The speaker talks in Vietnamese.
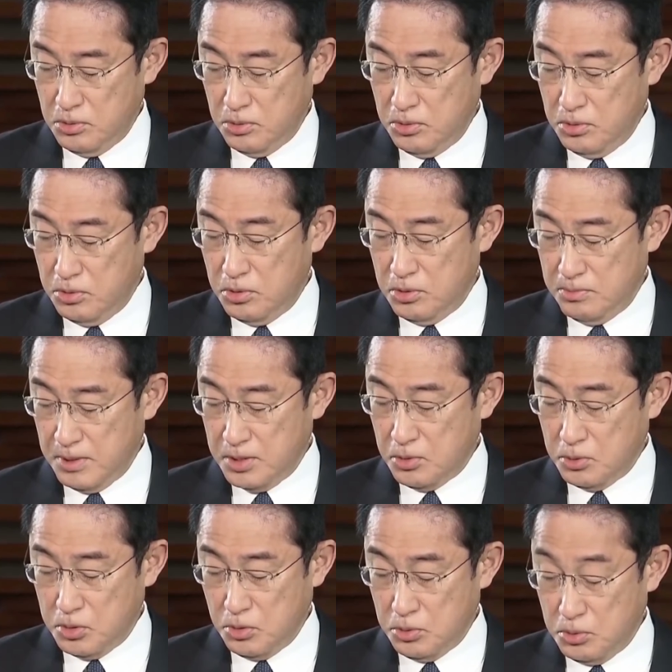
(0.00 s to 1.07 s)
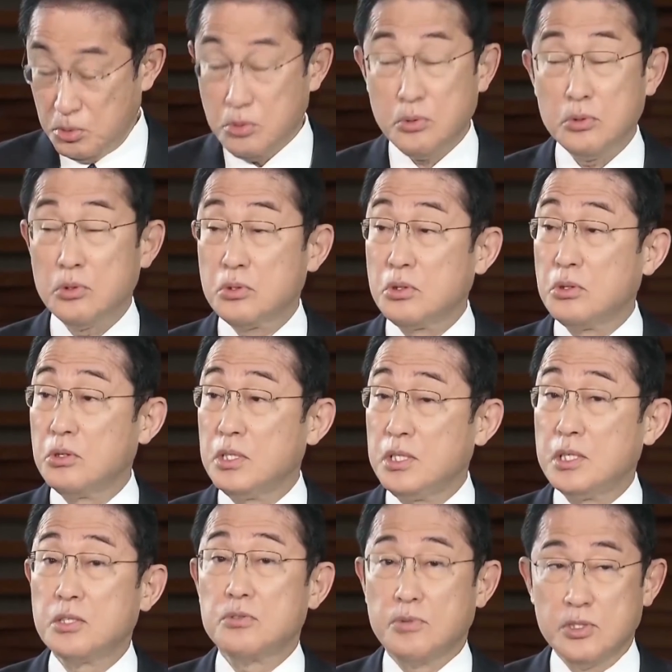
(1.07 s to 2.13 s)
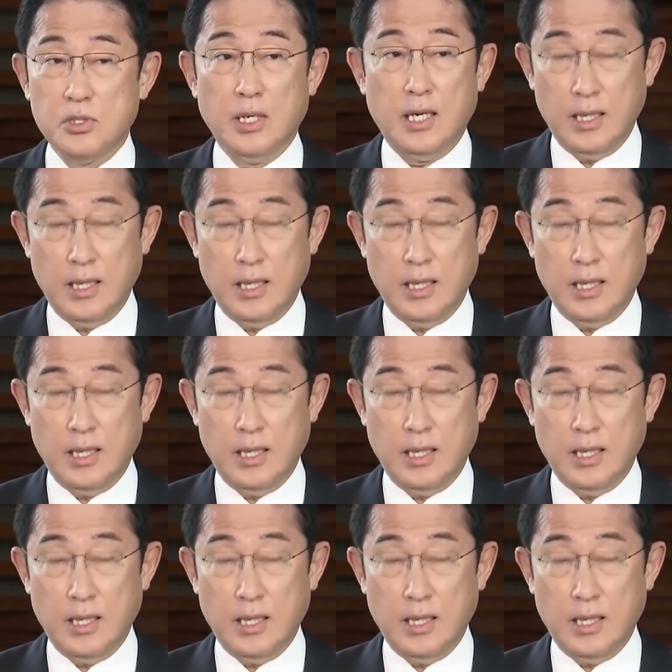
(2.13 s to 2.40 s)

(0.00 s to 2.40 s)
lệnh trừng phạt xuất khẩu bổ sung,